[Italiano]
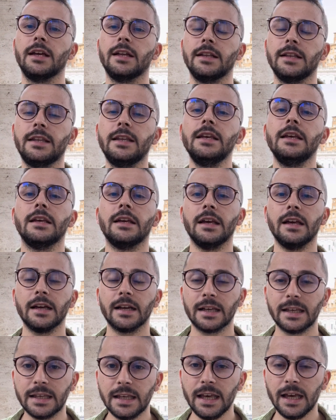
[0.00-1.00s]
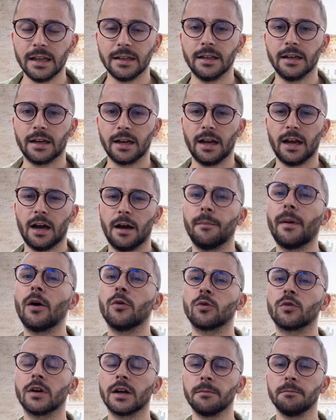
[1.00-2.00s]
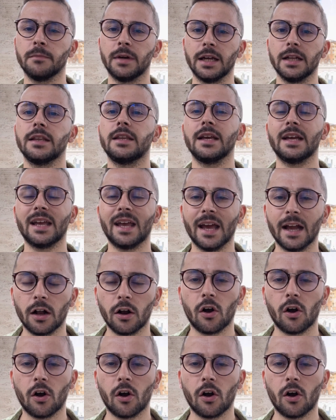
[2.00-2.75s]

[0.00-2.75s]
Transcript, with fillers: di chiedere a Mauro Gambetti che